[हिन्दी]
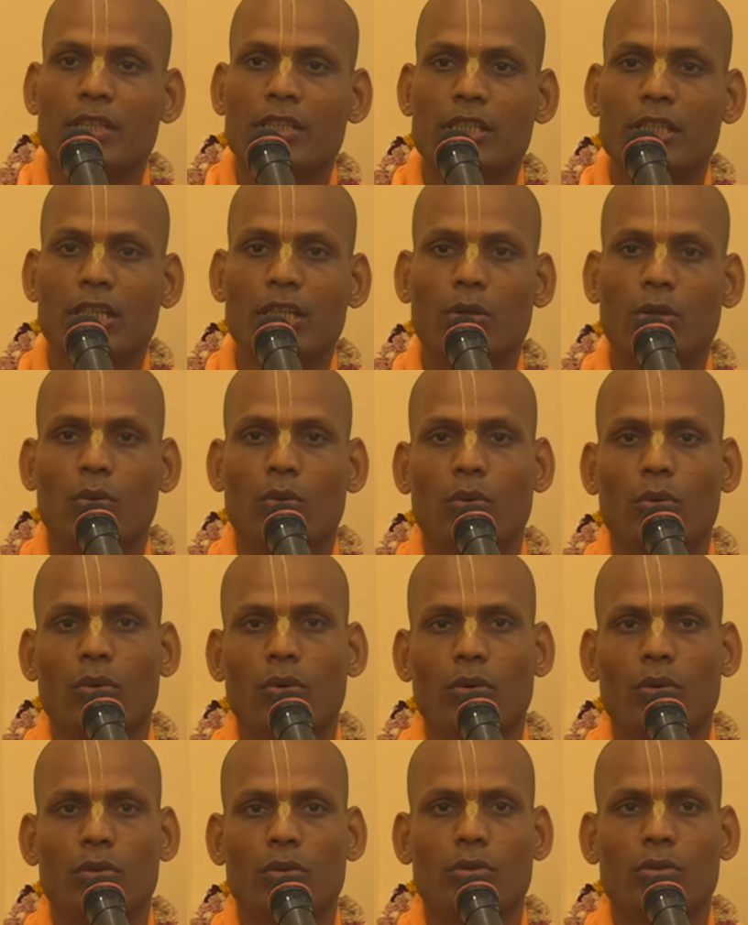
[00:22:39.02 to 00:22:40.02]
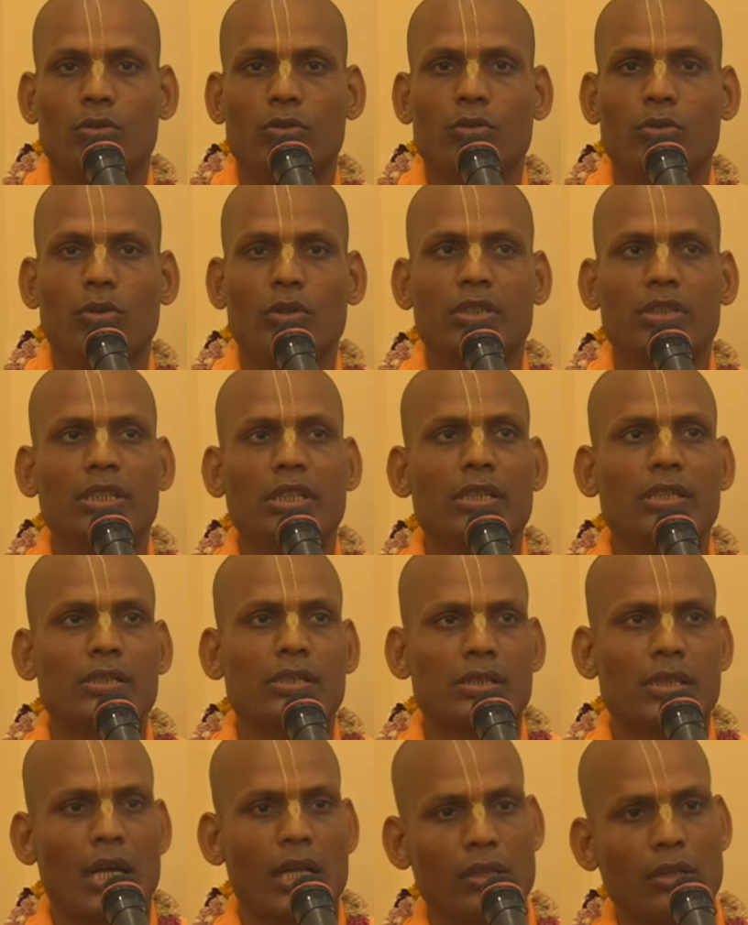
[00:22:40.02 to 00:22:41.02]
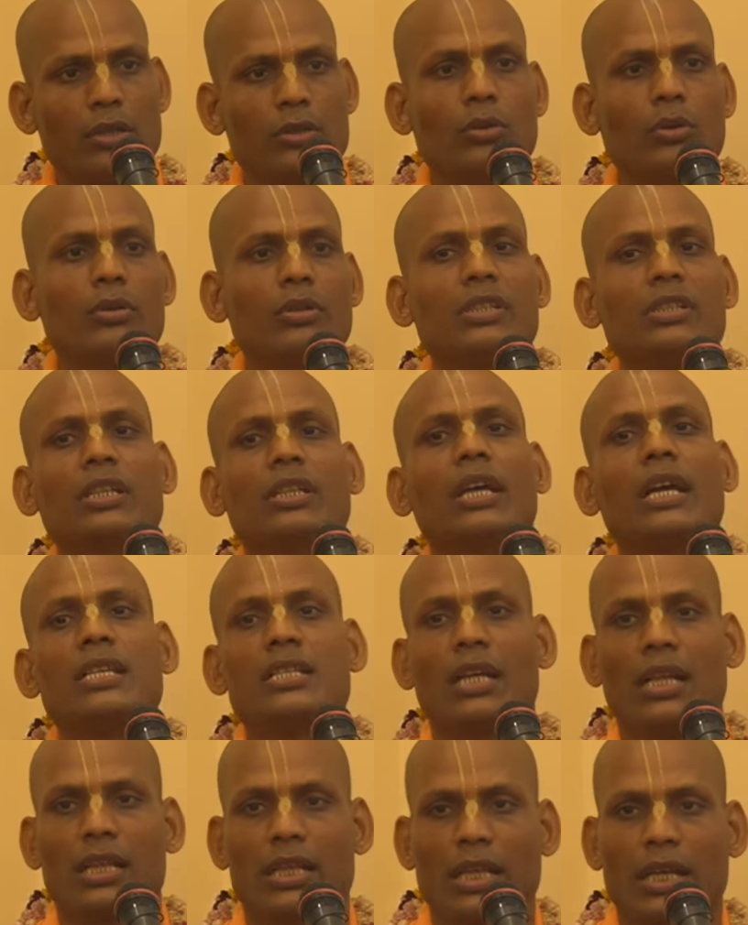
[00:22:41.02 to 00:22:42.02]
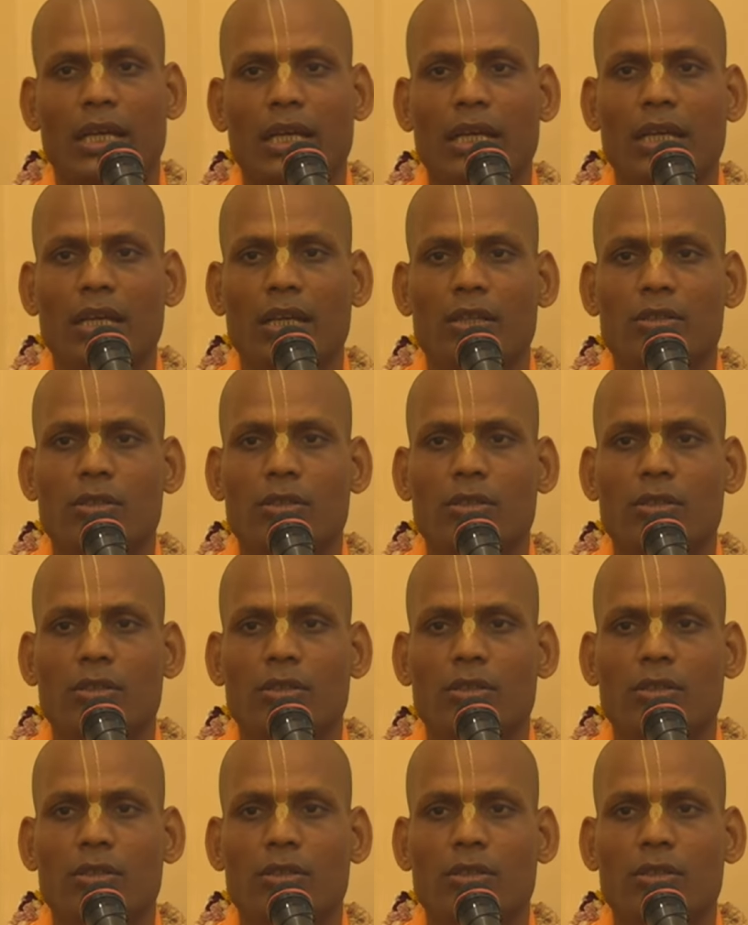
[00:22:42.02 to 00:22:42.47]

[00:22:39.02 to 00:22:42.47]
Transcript: ये वो जो चीज़ साधारण अग्नि से नहीं जलते हैं